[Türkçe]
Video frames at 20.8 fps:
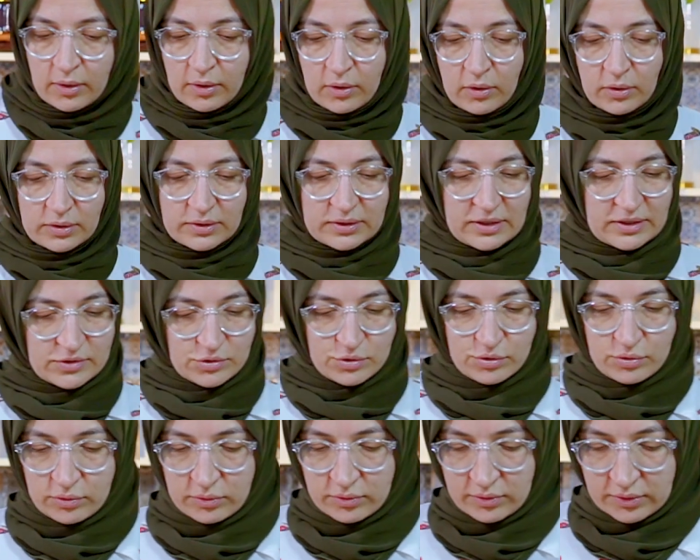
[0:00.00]
Ondan
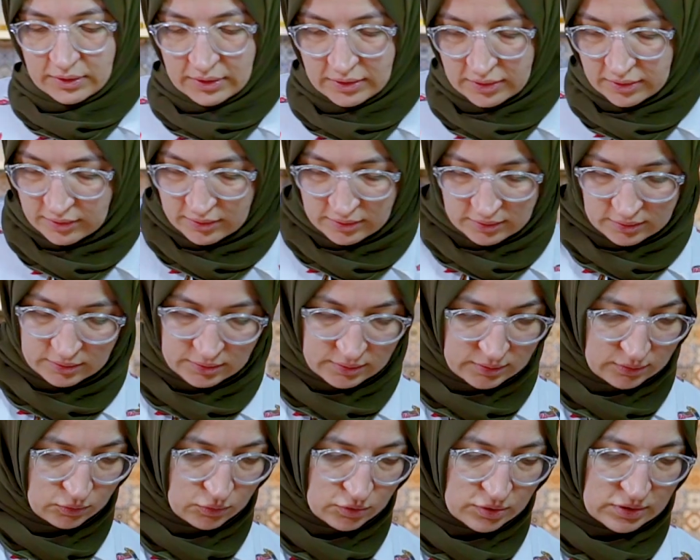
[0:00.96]
sonra
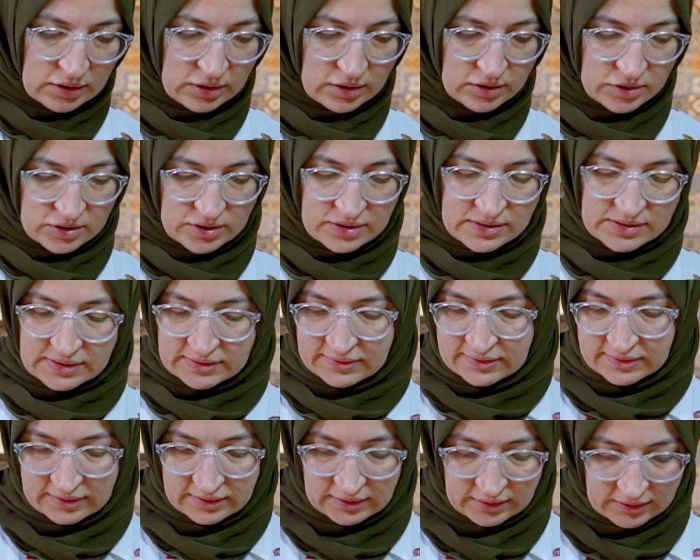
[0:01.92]
güzelce
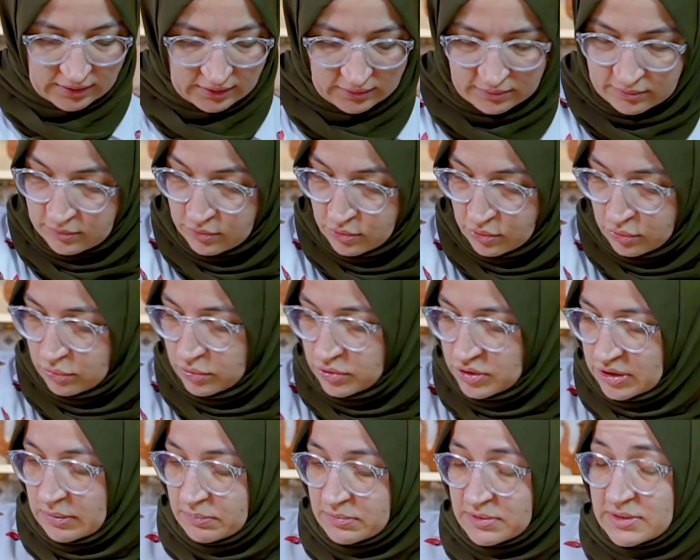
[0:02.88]
zeytinyağı
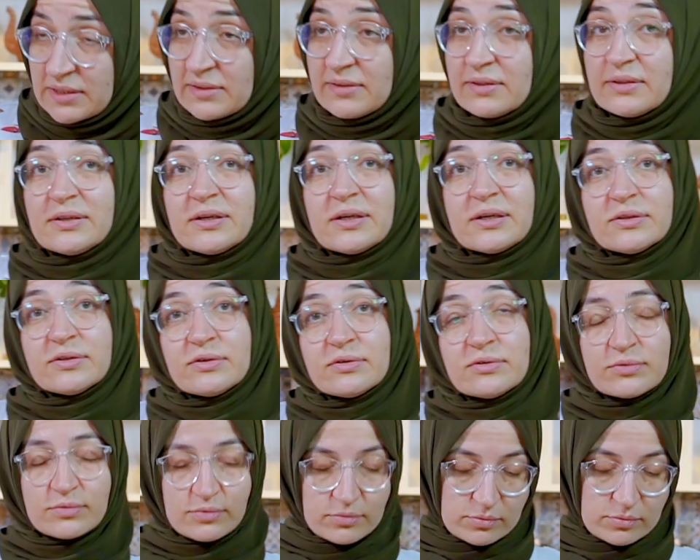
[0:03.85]
süreceğim. Zeytinyağını